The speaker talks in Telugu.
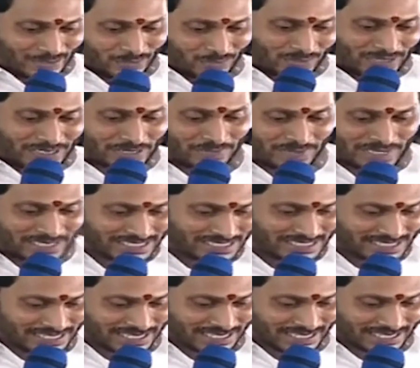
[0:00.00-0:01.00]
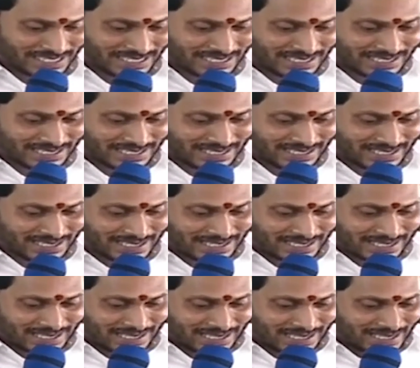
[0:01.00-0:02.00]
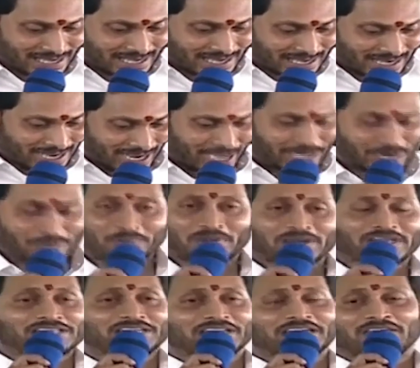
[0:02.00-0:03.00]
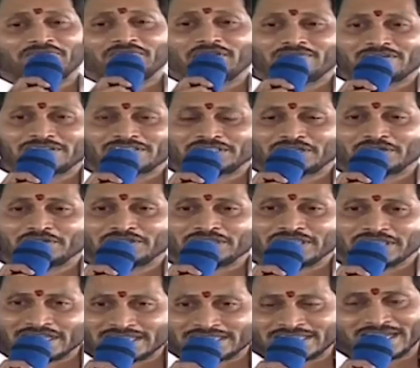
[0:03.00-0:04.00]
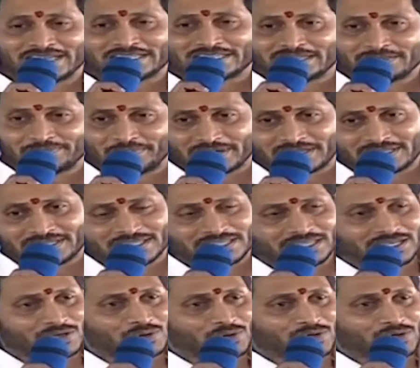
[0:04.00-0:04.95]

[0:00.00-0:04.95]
ఇవ్వని పరిస్థితిని కార్పొరేషన్ల వ్యవస్థను దిగజార్చిన పరిస్థితిని